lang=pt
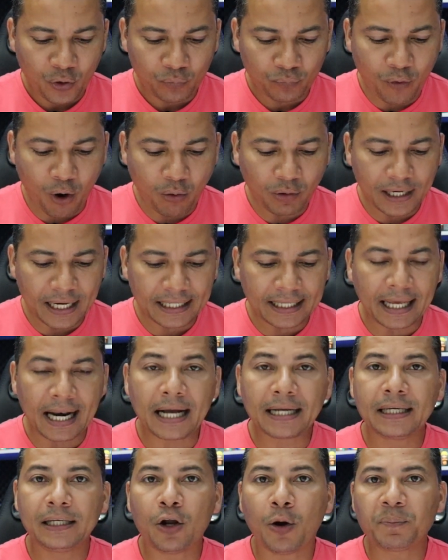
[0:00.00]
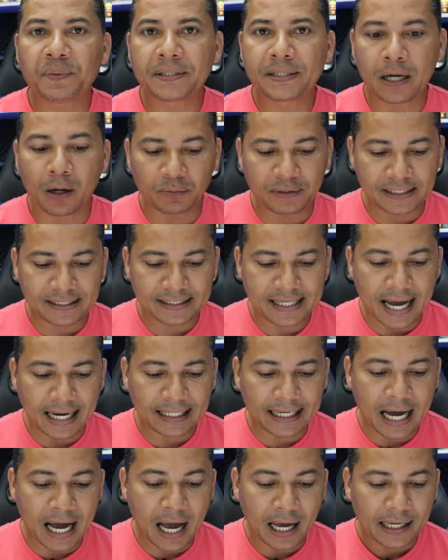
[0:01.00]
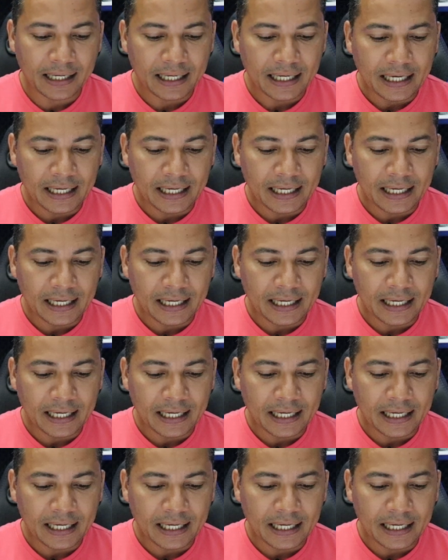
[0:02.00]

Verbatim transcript: Vou clicar aqui na opção de sacar.